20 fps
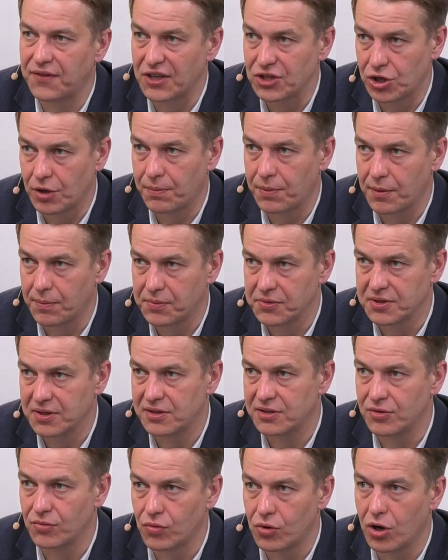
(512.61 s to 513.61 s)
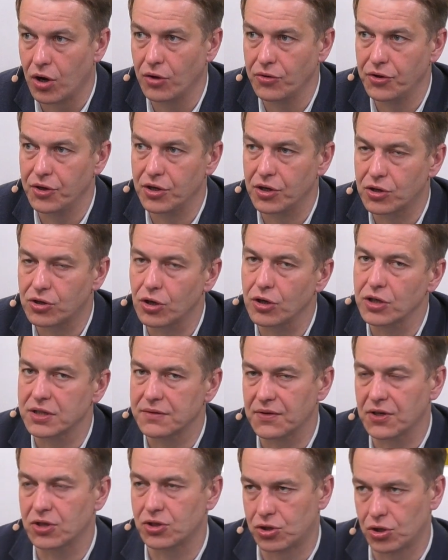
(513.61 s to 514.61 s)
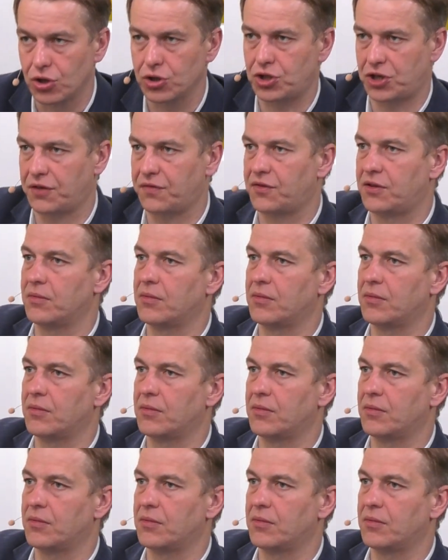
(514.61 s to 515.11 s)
w waszej propozycji ugody propozycji. i to jest w większości